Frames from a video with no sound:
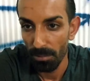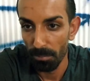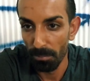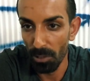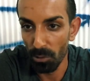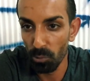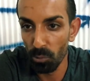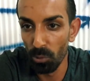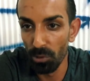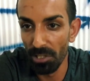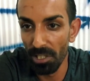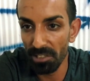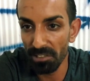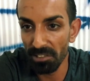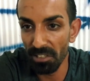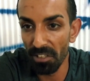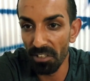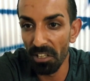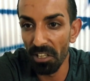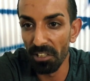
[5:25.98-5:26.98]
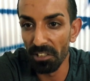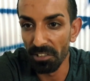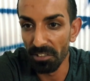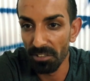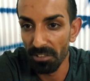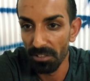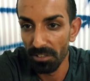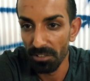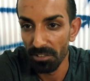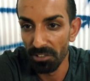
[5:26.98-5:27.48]
Mesuliyet sana ait.
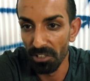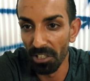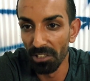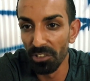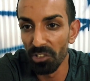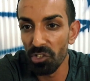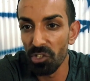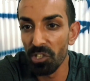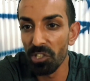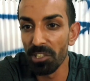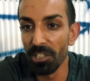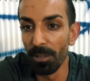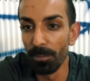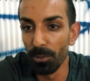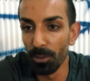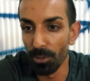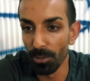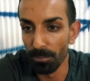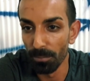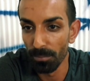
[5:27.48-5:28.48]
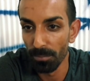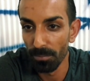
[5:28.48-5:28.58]
Yanlış istemiyorum.